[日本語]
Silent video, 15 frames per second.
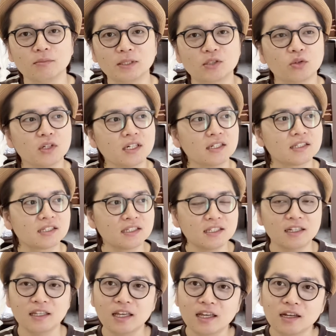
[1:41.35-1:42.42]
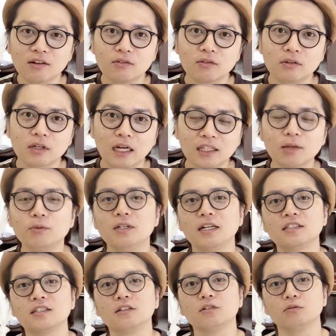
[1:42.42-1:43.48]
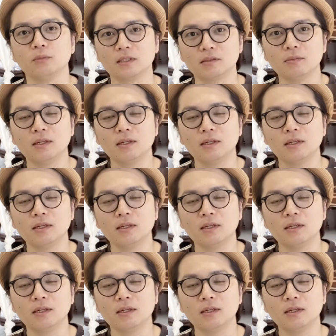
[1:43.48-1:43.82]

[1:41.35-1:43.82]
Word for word: まあそれが好きなね方もいらっしゃると思います。